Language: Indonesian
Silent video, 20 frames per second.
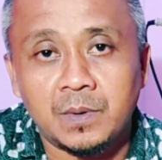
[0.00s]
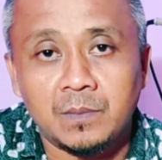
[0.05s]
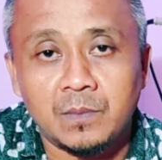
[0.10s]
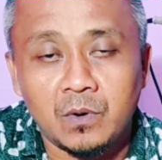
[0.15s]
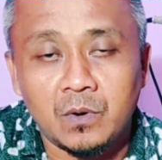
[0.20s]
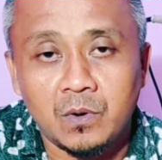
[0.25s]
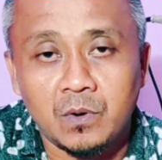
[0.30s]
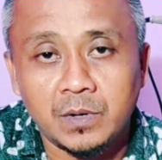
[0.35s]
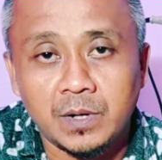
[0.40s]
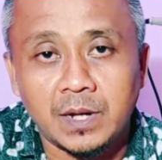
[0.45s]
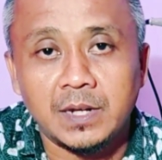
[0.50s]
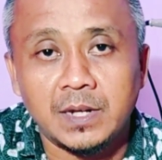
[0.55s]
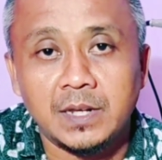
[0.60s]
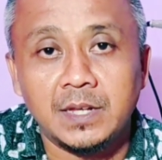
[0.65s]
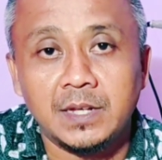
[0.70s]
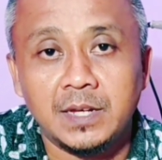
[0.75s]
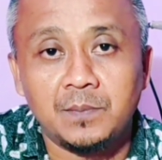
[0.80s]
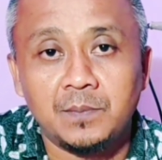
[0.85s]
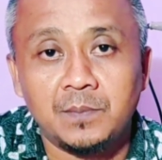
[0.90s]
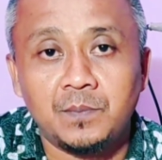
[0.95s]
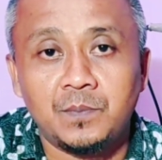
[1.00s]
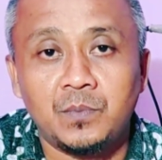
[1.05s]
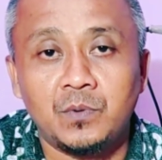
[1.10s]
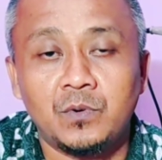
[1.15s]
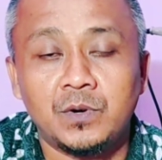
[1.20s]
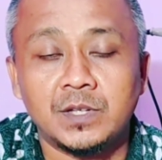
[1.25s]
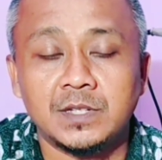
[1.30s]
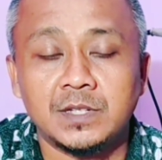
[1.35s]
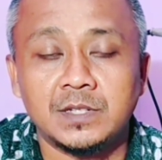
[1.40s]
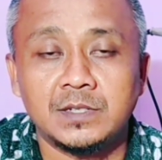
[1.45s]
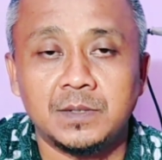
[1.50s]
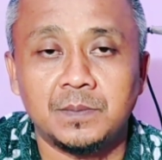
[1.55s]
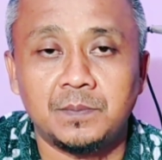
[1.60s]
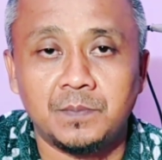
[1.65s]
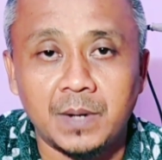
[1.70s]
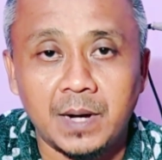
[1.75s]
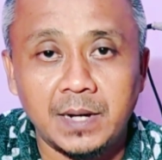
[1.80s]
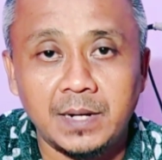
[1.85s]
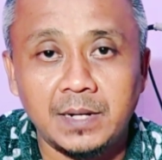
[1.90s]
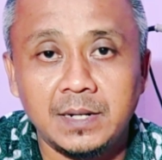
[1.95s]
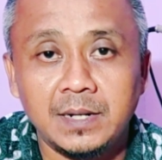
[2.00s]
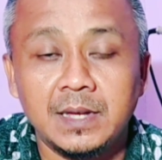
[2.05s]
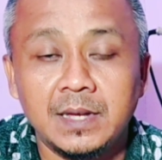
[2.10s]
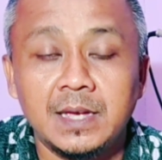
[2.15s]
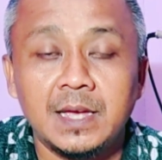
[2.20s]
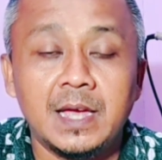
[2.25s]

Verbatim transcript: permohonan ingin perunasan cepat